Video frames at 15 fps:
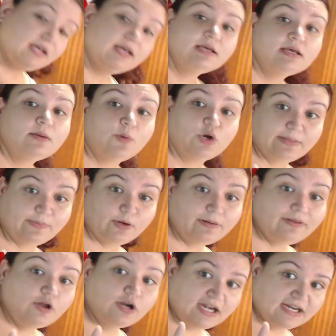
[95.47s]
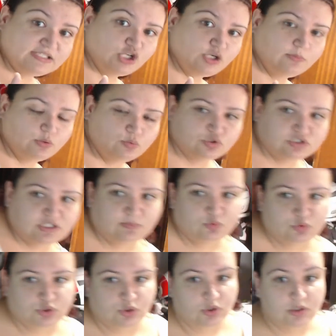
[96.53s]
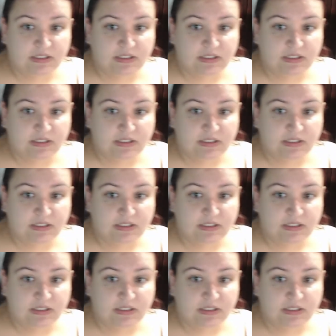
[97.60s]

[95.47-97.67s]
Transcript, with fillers: Porque he probado el clásico y me gusta mucho